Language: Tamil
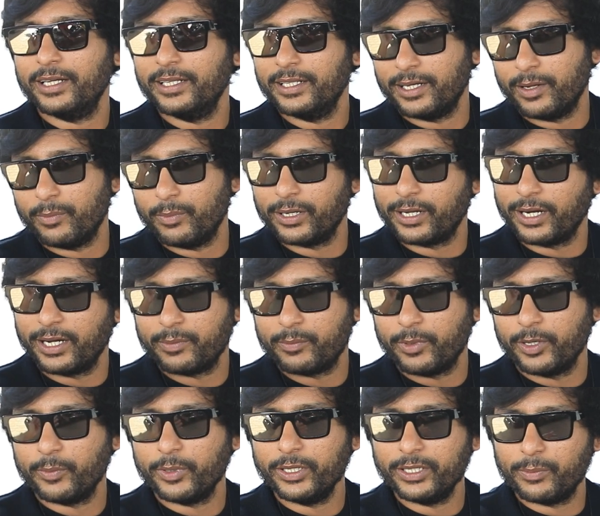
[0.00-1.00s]
இதை நம்ம கலெக்ட்
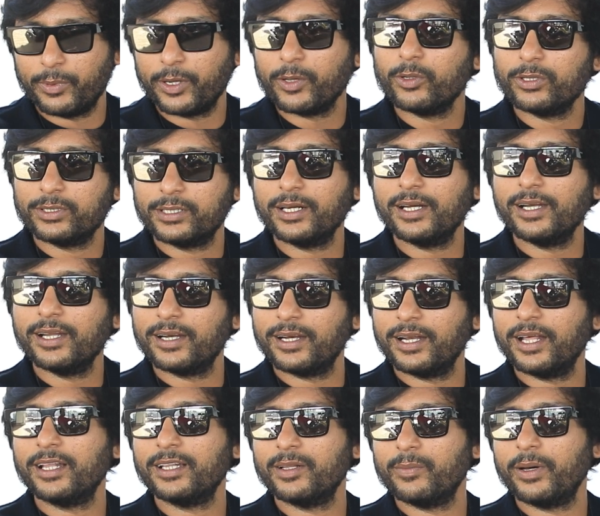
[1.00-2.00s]
பண்ணி இந்த படம் ஒரு
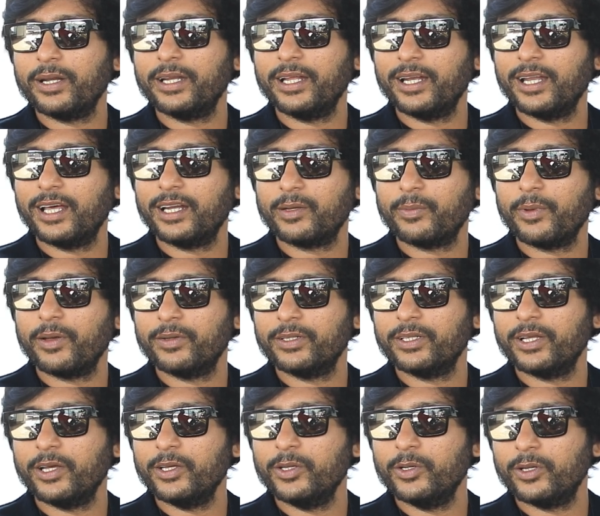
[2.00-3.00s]
த்ரில்லரில் அந்த மாதிரி எல்லாருக்குமே
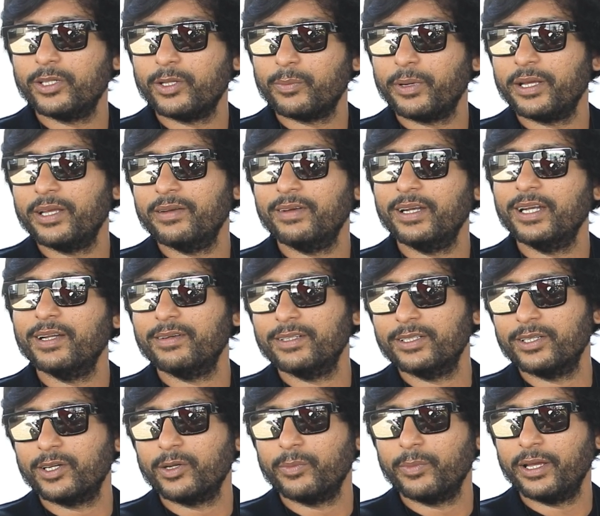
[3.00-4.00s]
வந்து ஐயோ இந்த பையன் வெளில
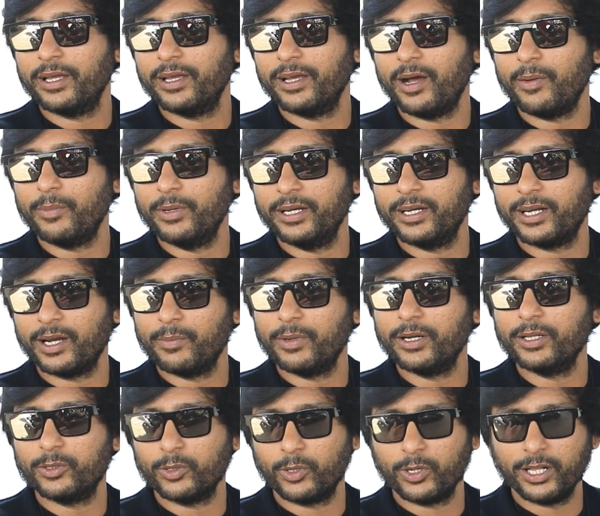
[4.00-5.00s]
வந்துடணுமே அப்படின்ற
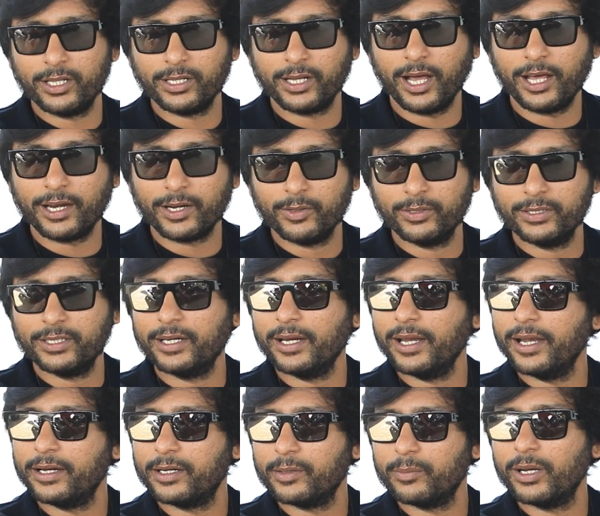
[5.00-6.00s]
மாதிரி தோணும் அது காரணம் வந்து
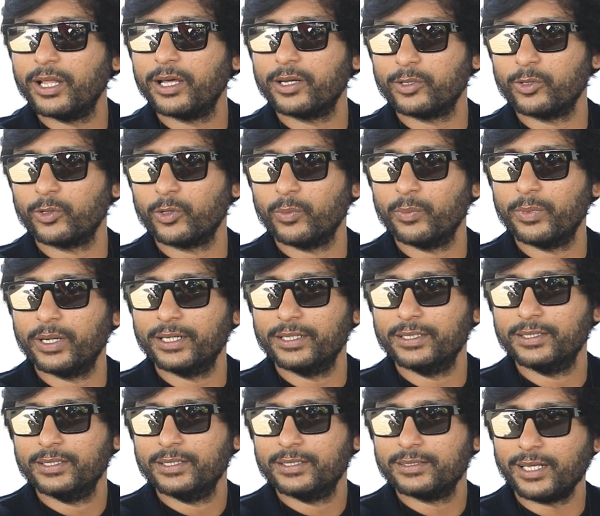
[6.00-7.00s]
ரிலேட்டபிளாக இருக்கும் ரொம்ப
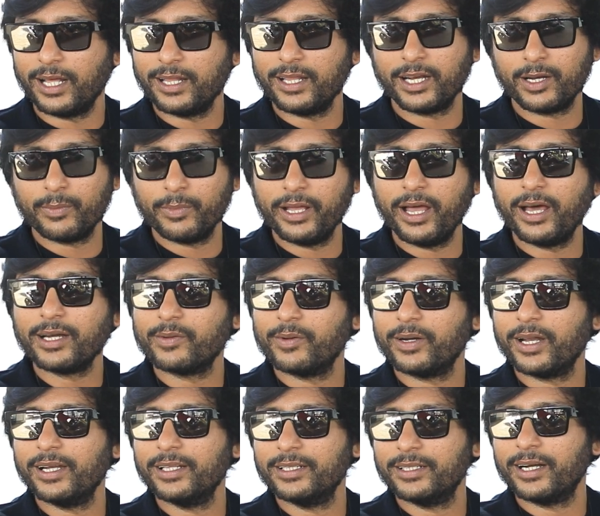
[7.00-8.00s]
சாதாரணமாக யாருக்கு
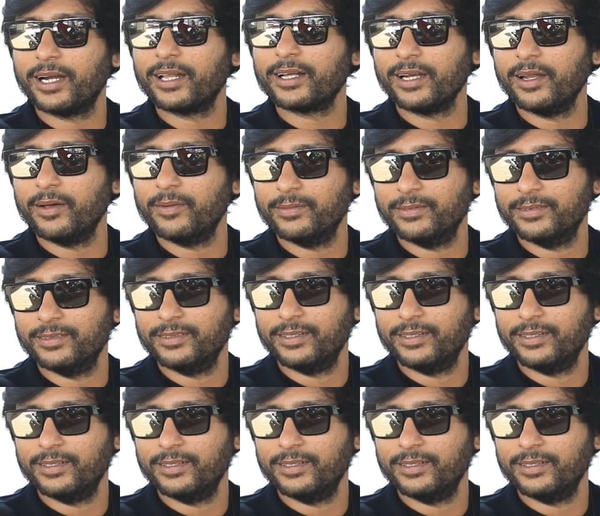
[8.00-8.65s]
வேணாலும் இது நடக்கலாம்